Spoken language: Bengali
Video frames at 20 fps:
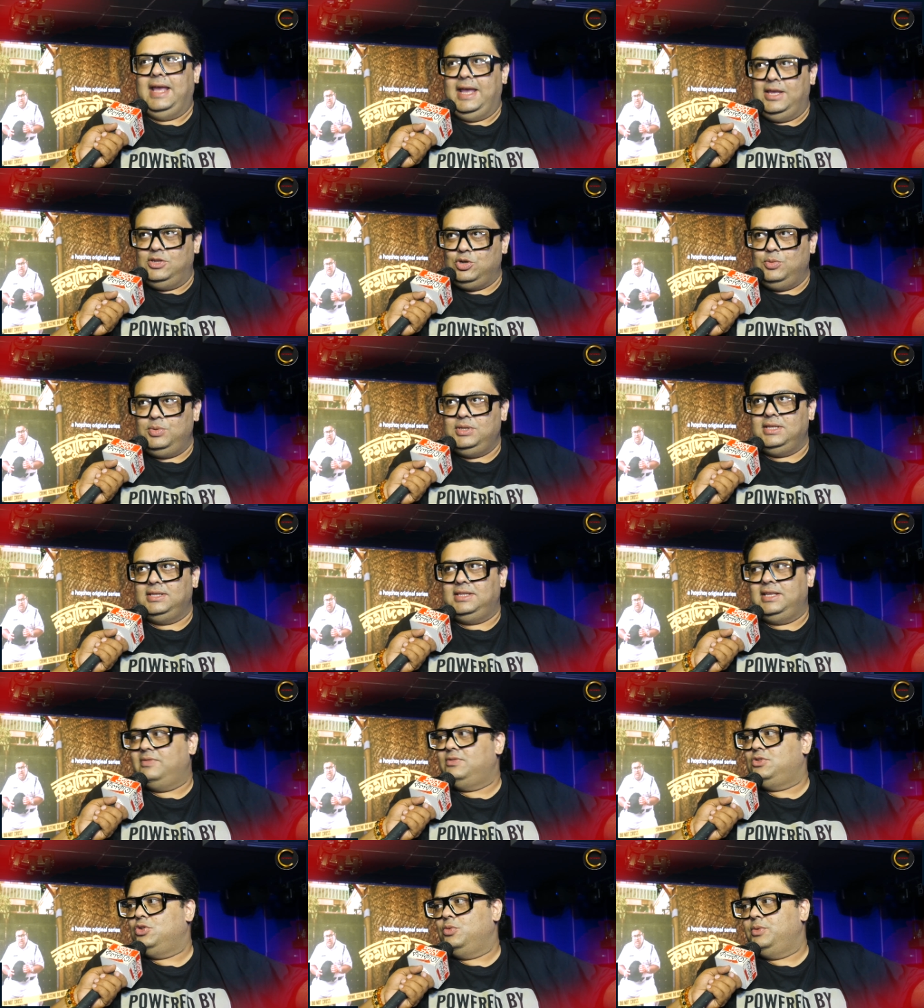এই ছবিতে
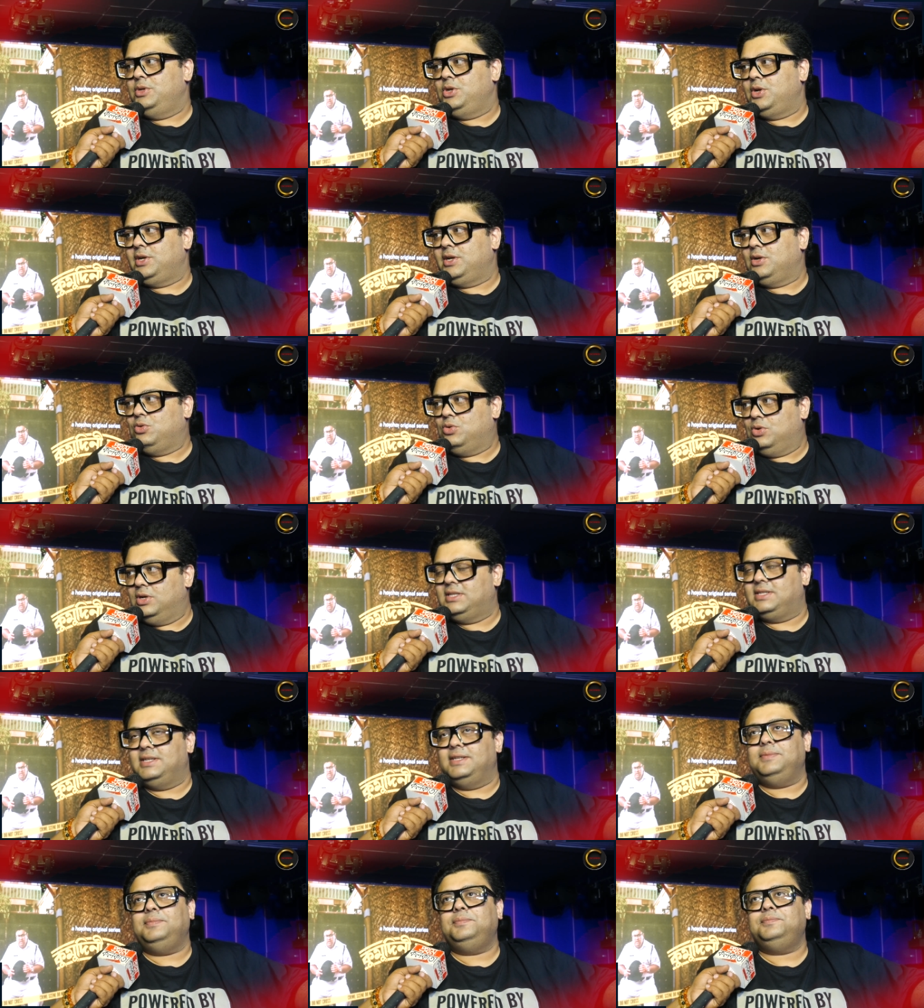দেব যে অভিনয়টা
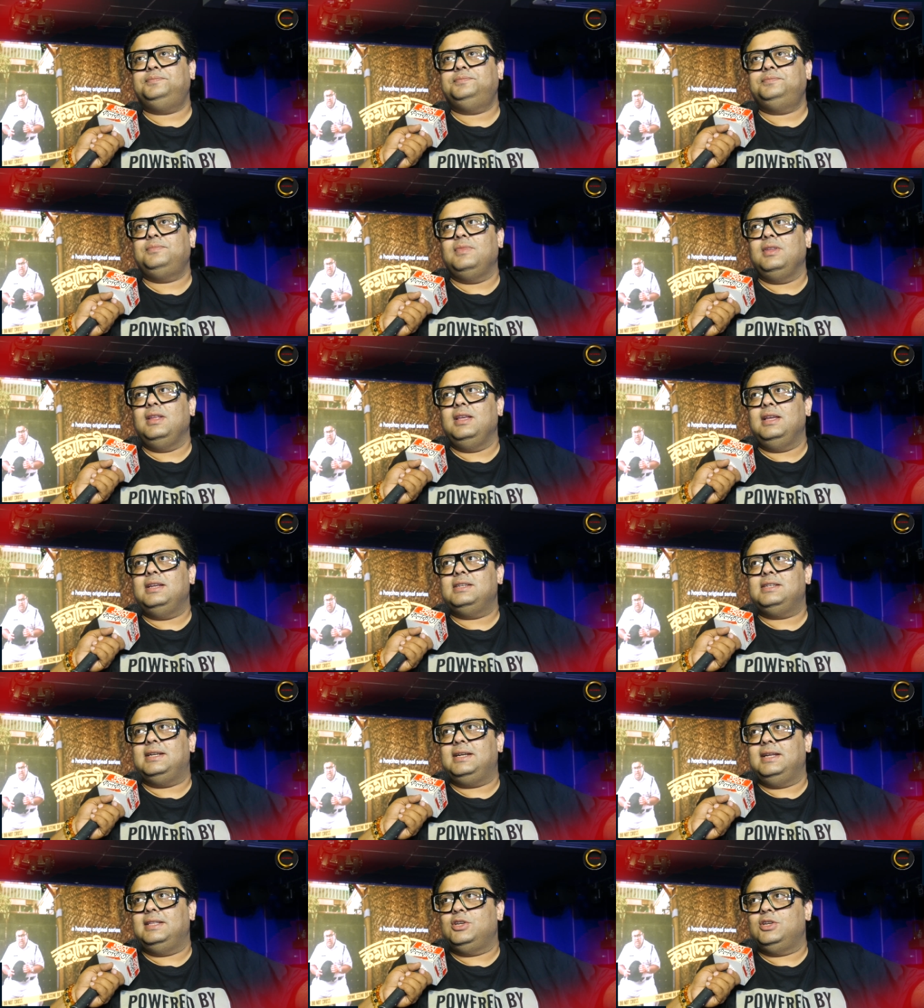করেছেন সেটা